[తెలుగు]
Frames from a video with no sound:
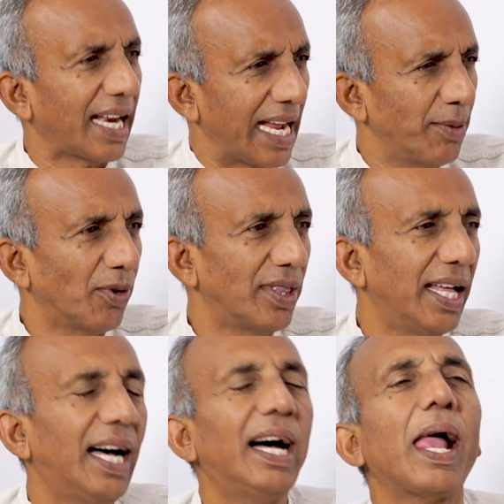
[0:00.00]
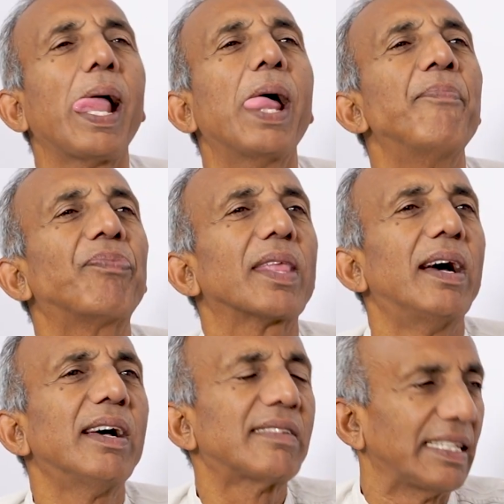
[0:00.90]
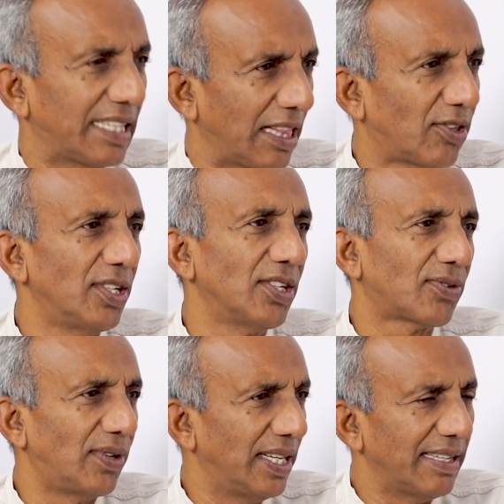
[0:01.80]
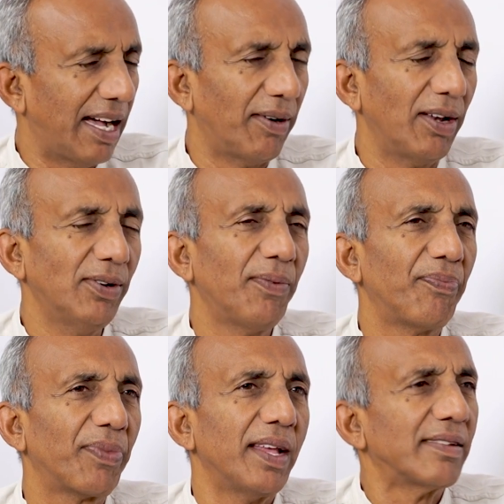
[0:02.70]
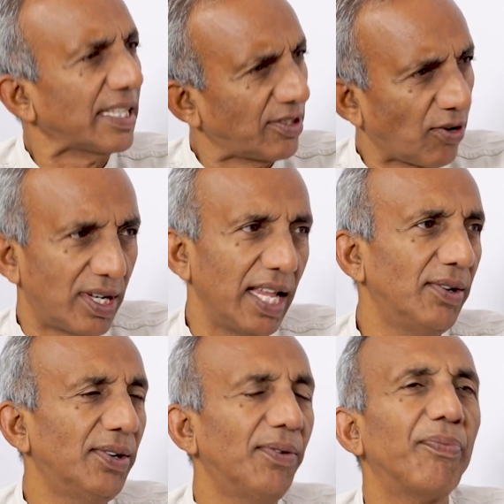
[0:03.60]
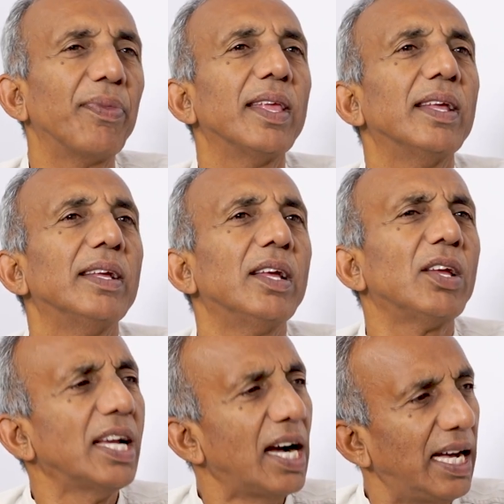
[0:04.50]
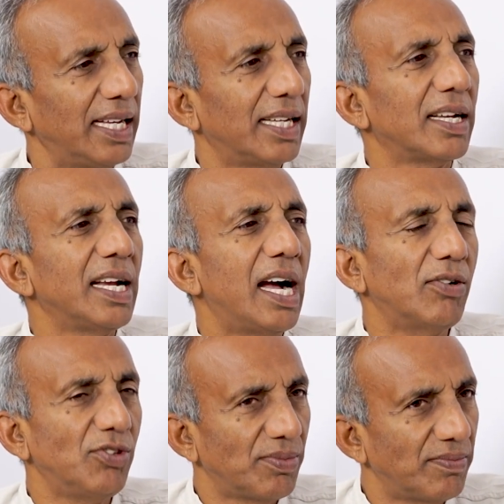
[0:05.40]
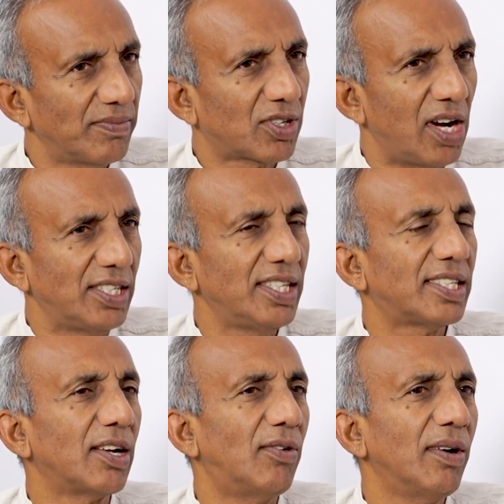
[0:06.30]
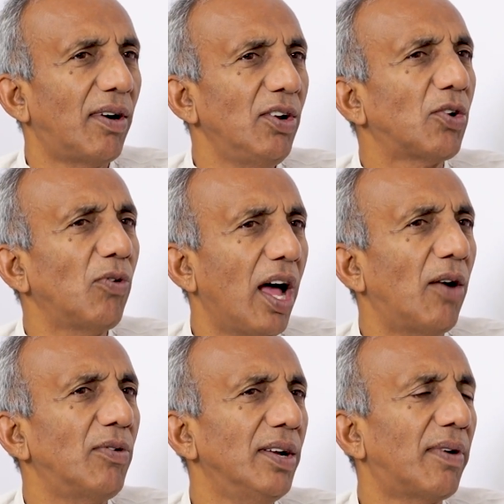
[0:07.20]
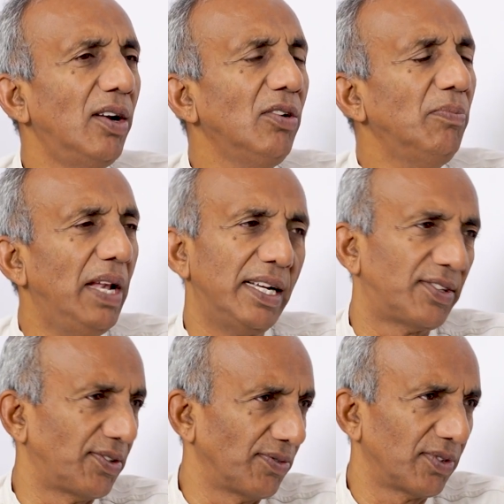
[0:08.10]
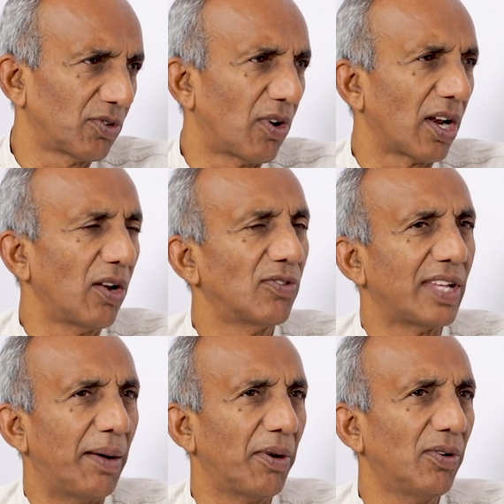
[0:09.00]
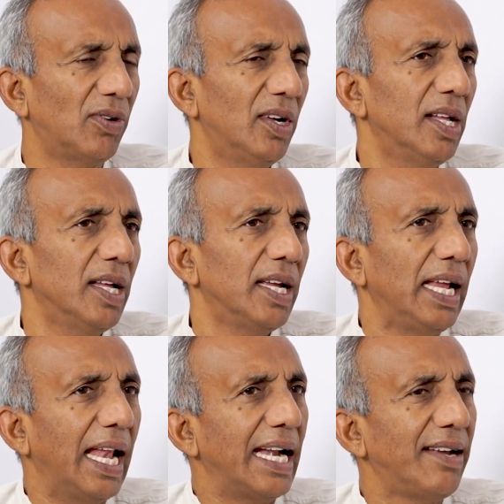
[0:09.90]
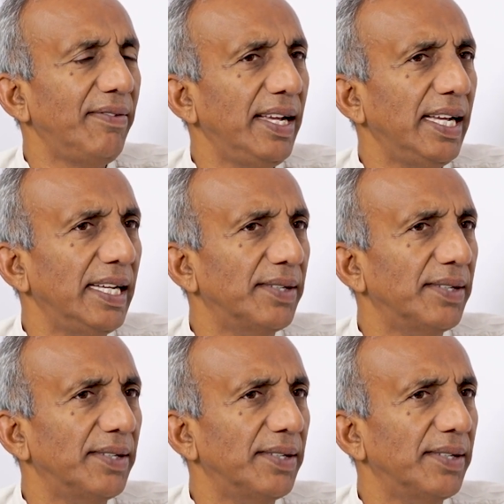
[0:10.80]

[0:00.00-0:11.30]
రాగి ముద్ద సజ్జలతో చేసుకోండి జావలు సజ్జ రొట్టెలు ఇంకా ఇంకా కొంచెం కాన్షియస్గా ఉండేవాళ్ళు ఎక్కువ లావు ఉండేవాళ్ళు మిలెట్స్ కొర్రలు సామలు ఇలాంటివి